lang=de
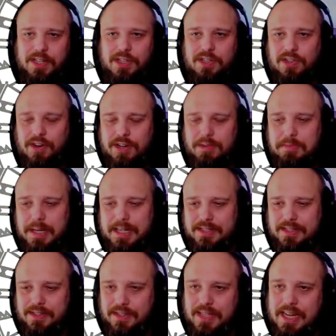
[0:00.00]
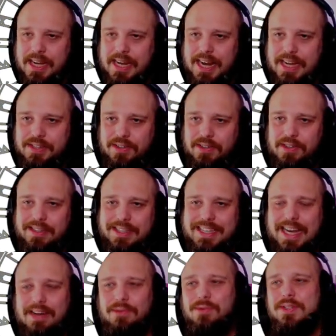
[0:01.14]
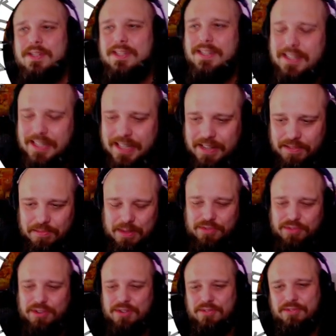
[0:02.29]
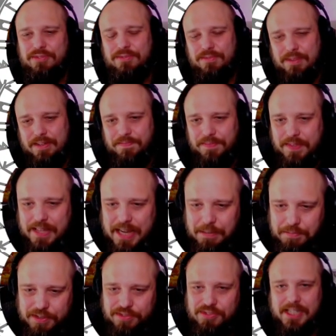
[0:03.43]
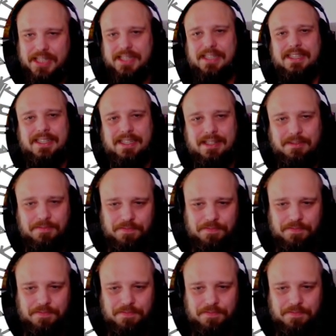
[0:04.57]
Lonneberg zurück. Also 1000 mit 5 abgefuckten